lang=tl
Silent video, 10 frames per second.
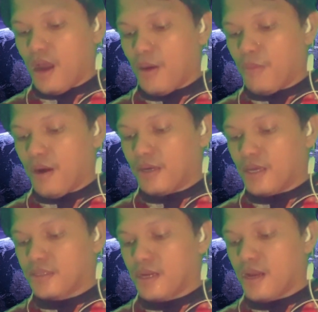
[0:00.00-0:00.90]
Ang mga
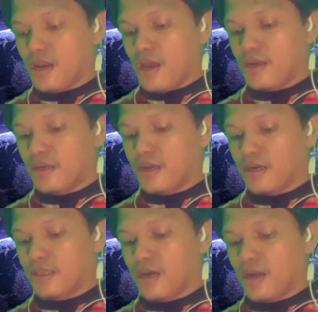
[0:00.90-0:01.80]
nasa lalayan
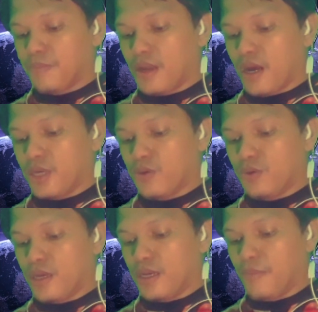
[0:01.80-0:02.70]
nakatanggap ng
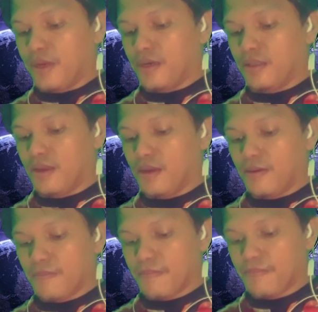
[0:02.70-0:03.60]
ayuda na may ngiti.